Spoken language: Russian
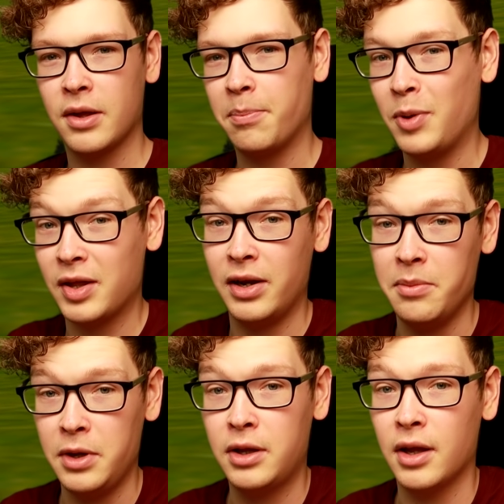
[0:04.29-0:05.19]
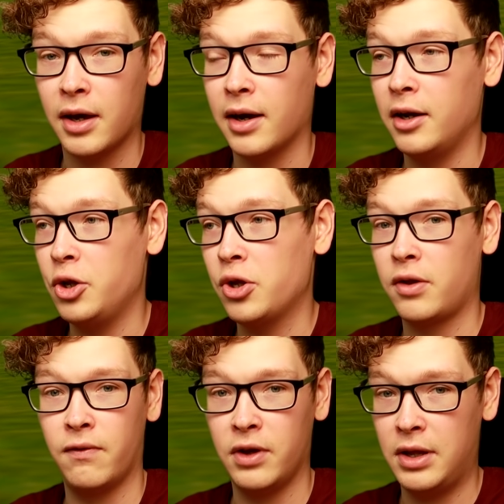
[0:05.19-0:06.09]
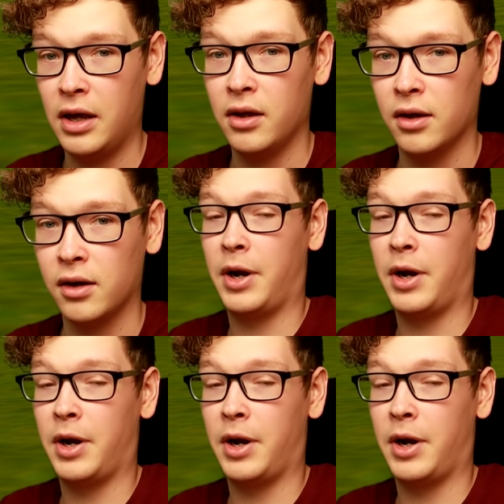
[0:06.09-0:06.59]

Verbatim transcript: безлимитное количество денег.